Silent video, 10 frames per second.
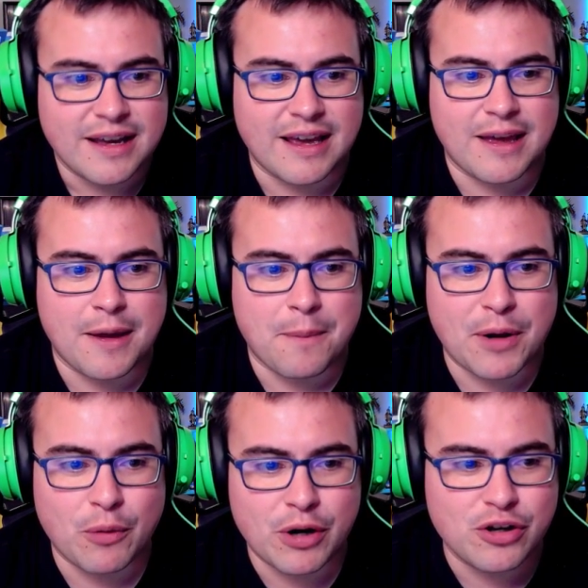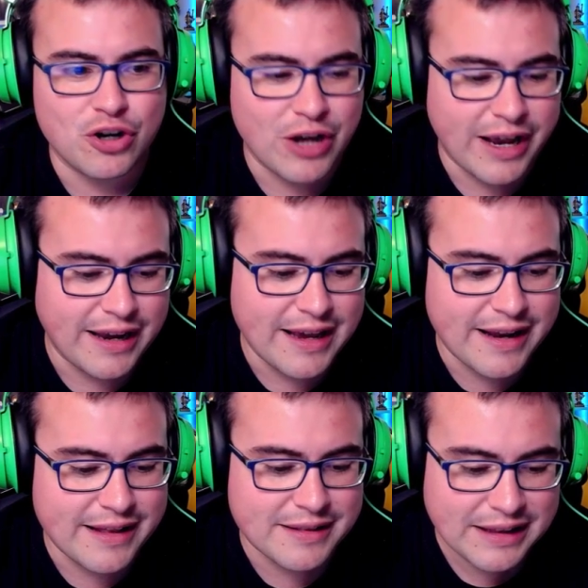Eh, pero bueno, yo lo que quería
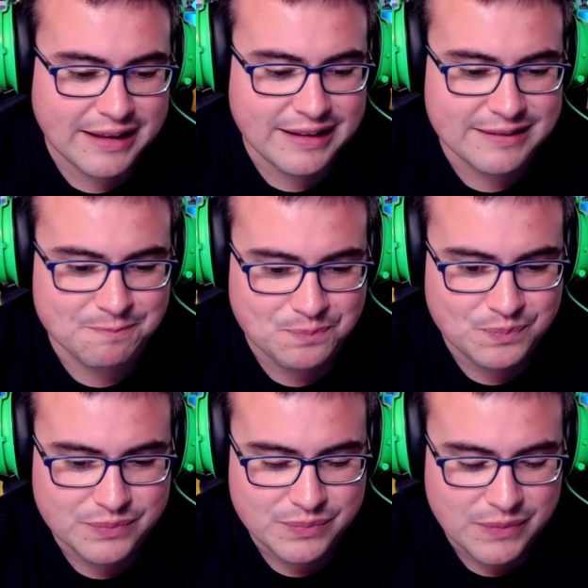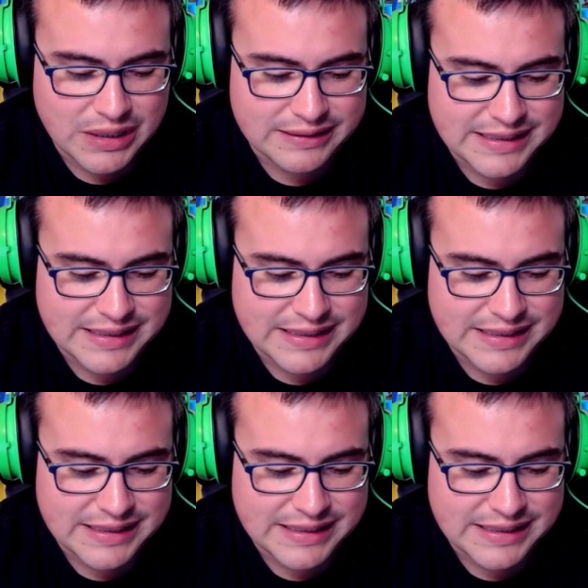era mm,